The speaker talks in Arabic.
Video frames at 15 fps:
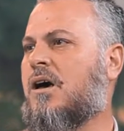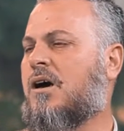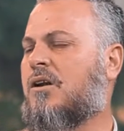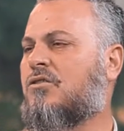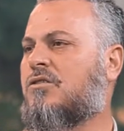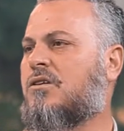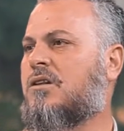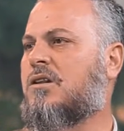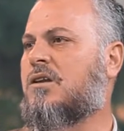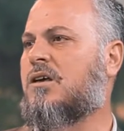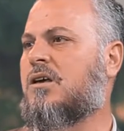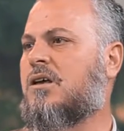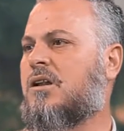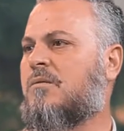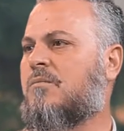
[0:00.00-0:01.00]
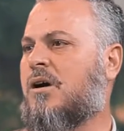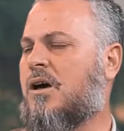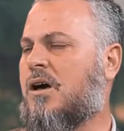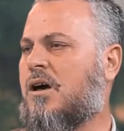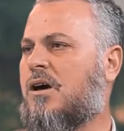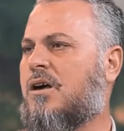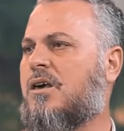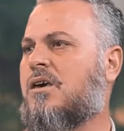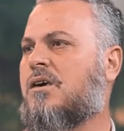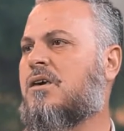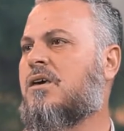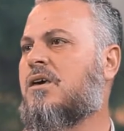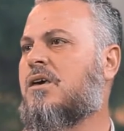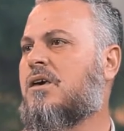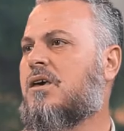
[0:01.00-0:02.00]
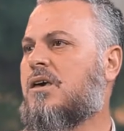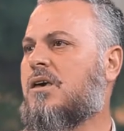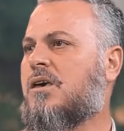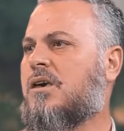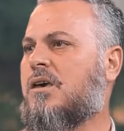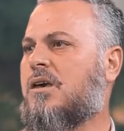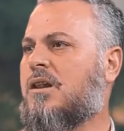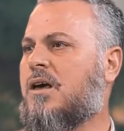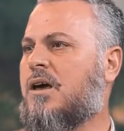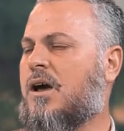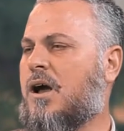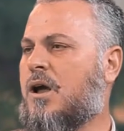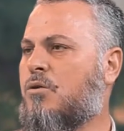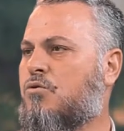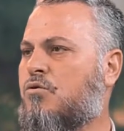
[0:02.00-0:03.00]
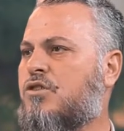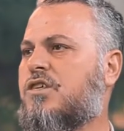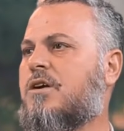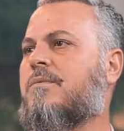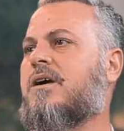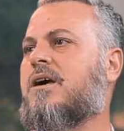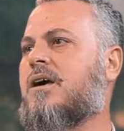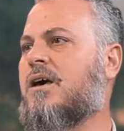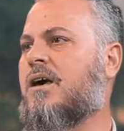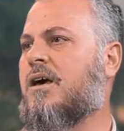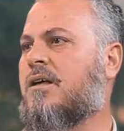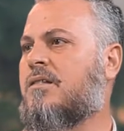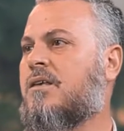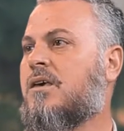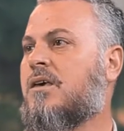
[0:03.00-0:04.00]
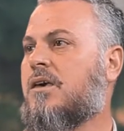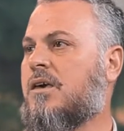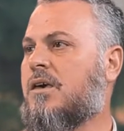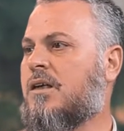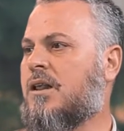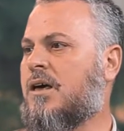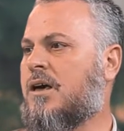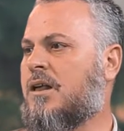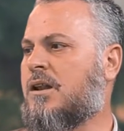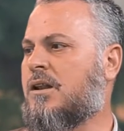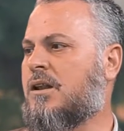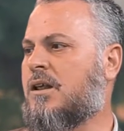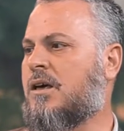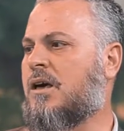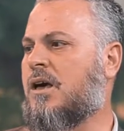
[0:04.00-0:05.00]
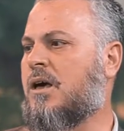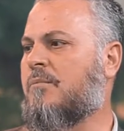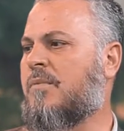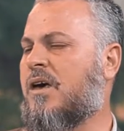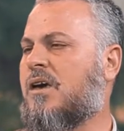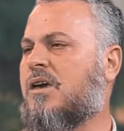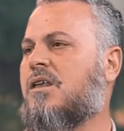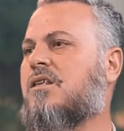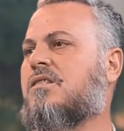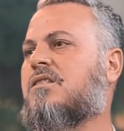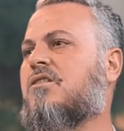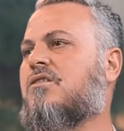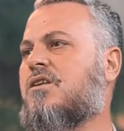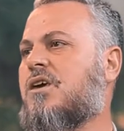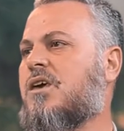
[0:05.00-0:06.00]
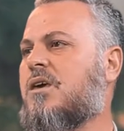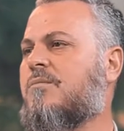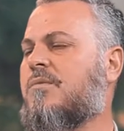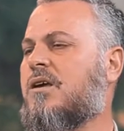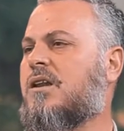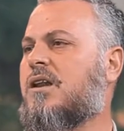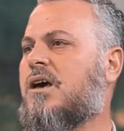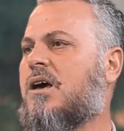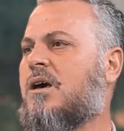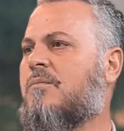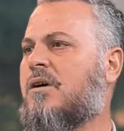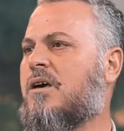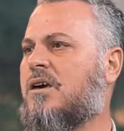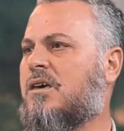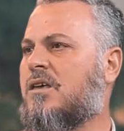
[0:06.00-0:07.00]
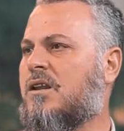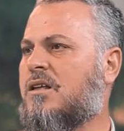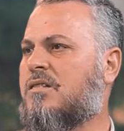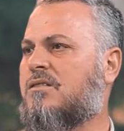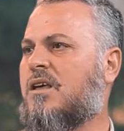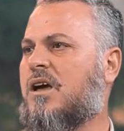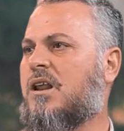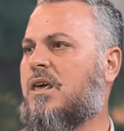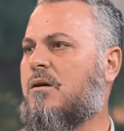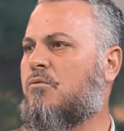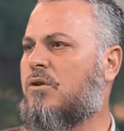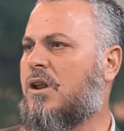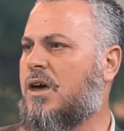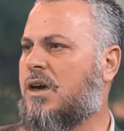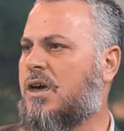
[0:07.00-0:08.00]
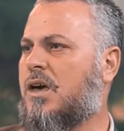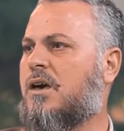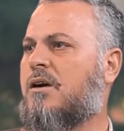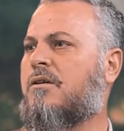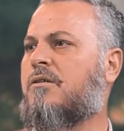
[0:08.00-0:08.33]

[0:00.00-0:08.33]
أرض المعارك إلى حيث الجبهات إلى أماكن التدريب إلى أماكن التعليم هناك